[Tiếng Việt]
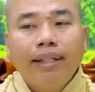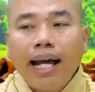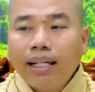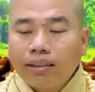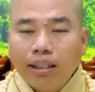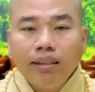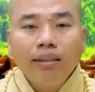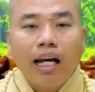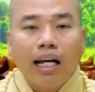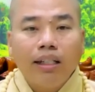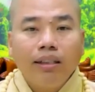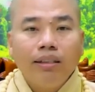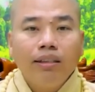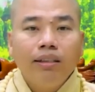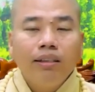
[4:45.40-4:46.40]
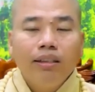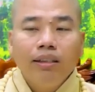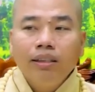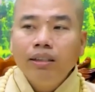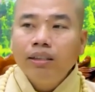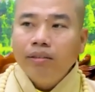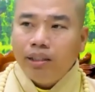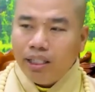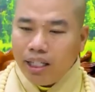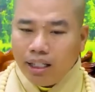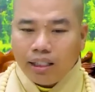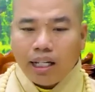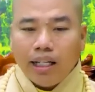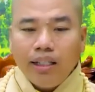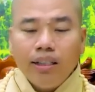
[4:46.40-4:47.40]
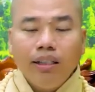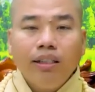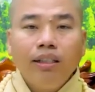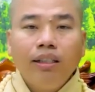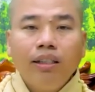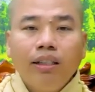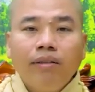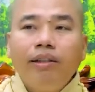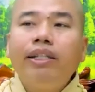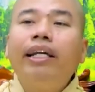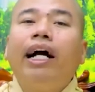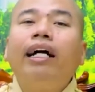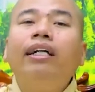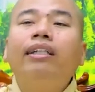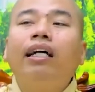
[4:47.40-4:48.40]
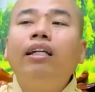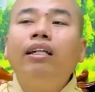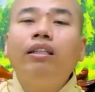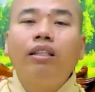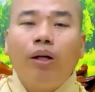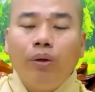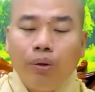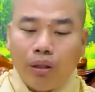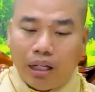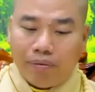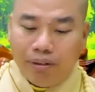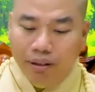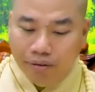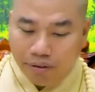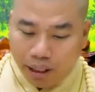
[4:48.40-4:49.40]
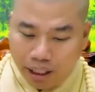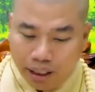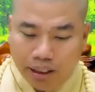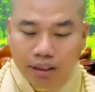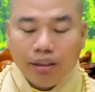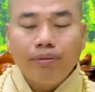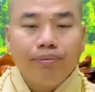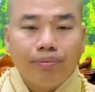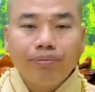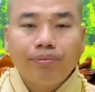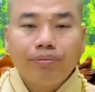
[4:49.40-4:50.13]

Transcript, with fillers: các tỉnh thành đi nhớ kỹ đi dẫn người ta đi tu là quý vị